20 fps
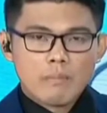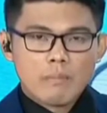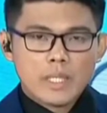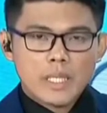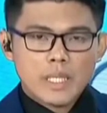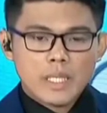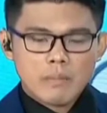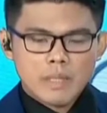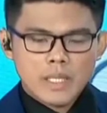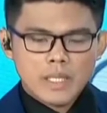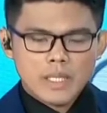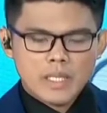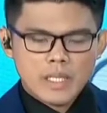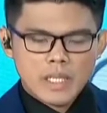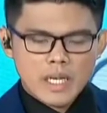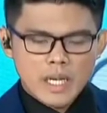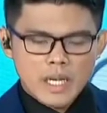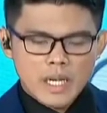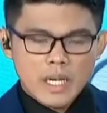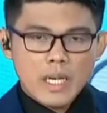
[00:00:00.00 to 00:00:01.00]
Bilibid,
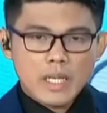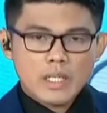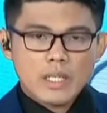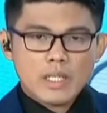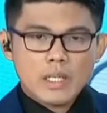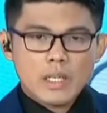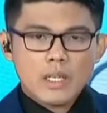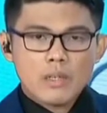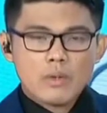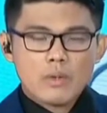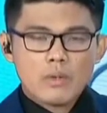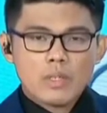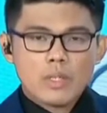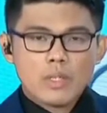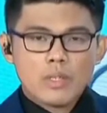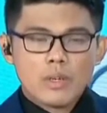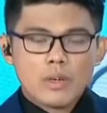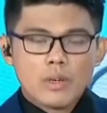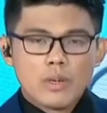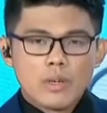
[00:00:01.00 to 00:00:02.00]
eh, sa tingin ho
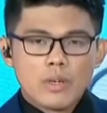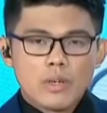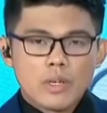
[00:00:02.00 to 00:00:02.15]
ninyo,